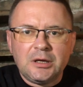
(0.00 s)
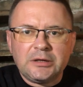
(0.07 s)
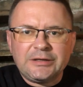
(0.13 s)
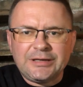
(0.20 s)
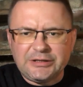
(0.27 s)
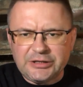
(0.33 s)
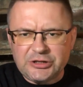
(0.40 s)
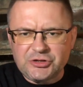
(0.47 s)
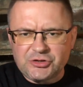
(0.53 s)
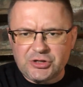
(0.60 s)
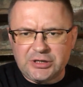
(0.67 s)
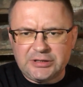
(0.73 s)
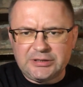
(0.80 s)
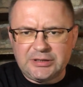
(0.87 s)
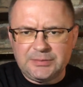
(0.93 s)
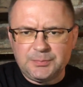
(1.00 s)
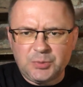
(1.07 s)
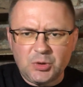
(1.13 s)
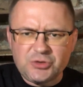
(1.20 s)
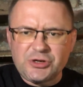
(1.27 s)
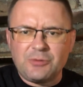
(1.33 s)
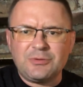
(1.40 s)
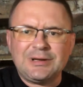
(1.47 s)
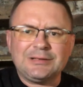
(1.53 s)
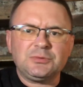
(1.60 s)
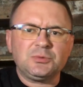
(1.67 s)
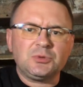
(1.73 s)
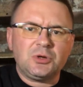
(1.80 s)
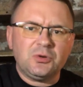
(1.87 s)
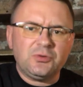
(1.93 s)
Kiedy jeszcze ten podział
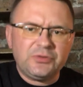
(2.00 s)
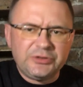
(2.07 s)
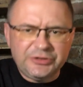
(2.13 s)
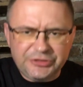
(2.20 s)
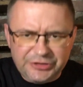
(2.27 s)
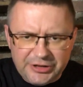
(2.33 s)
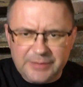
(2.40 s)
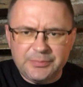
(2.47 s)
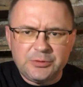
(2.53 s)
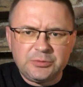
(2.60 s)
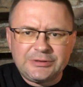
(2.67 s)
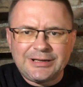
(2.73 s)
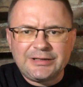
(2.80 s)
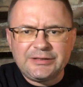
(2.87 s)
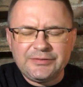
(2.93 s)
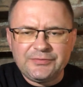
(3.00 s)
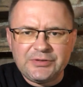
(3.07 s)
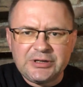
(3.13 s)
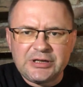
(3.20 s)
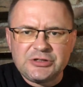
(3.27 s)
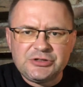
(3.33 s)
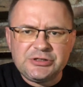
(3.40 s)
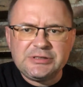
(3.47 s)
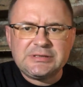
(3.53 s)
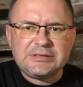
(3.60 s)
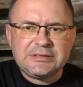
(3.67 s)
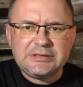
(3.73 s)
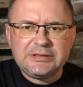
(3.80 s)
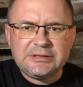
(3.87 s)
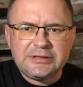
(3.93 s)
gatunkowy nie był taki
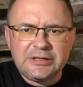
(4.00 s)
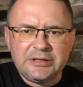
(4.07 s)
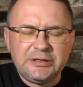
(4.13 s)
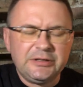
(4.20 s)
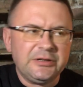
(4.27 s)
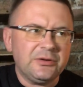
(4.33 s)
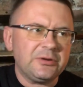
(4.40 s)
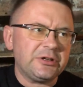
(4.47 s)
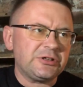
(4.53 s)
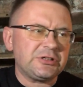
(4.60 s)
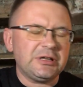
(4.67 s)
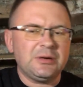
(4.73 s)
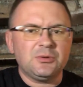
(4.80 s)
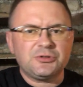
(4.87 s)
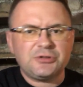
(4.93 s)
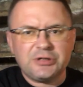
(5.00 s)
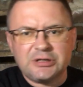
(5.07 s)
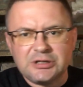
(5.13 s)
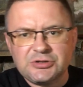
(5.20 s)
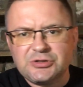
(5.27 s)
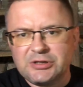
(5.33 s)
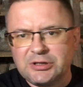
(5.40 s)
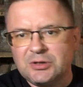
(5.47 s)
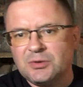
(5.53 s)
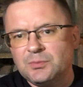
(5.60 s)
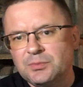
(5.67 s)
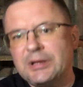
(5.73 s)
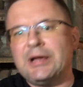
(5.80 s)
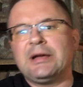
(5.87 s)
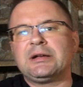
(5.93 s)
wyrazisty, kiedy nie określało się każdego
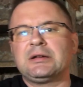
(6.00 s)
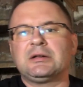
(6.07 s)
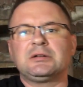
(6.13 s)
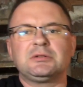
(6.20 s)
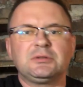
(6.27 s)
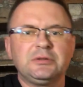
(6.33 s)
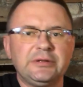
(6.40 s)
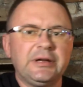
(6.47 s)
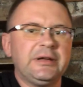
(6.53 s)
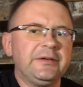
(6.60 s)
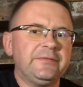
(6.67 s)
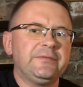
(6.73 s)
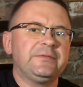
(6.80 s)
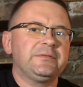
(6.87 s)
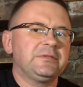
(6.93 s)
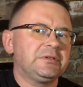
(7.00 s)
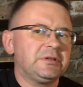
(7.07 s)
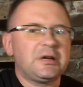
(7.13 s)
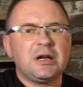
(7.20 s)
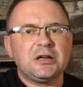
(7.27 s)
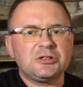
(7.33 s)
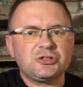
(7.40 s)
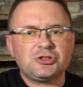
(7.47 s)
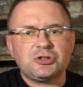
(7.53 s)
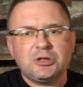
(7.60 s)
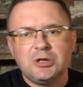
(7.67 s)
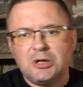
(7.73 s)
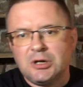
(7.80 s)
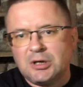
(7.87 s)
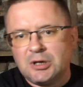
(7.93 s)
black, death, trash,
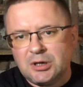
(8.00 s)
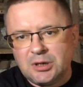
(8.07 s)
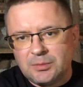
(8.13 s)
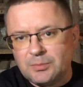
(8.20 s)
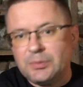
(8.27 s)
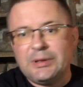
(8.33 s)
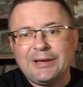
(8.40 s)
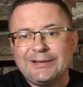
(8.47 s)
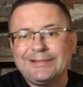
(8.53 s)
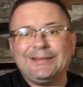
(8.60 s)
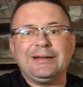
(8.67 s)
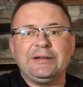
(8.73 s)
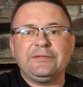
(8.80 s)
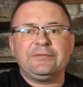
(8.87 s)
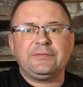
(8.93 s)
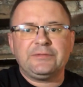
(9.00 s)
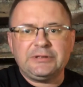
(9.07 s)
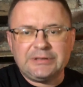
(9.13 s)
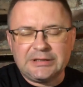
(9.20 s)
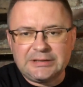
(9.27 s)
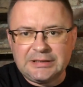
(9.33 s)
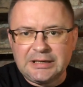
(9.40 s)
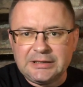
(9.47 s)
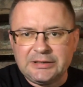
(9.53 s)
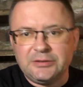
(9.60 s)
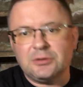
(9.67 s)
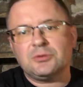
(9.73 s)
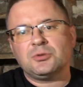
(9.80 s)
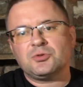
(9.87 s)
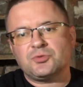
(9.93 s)
Black Death i tak dalej,
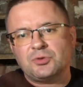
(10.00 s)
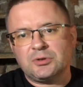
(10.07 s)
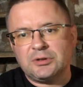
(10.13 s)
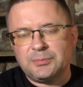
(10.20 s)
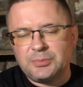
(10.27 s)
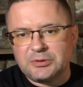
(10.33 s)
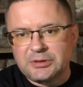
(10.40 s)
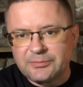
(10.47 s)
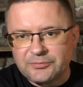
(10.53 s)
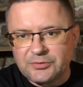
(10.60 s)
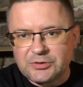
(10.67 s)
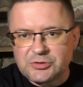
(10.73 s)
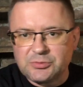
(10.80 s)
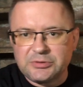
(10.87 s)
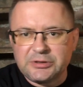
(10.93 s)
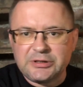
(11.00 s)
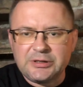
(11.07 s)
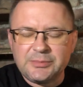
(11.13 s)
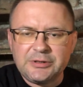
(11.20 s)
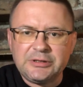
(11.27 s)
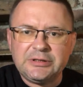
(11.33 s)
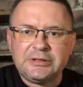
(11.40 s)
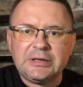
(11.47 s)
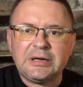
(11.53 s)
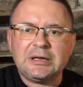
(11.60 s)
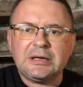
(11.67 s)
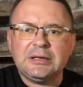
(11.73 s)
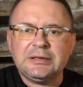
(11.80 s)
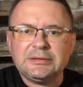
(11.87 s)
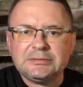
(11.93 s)
no to już w ogóle potem weszły te hybrydy, tak,
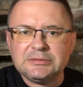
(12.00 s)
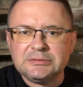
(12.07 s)
ale y,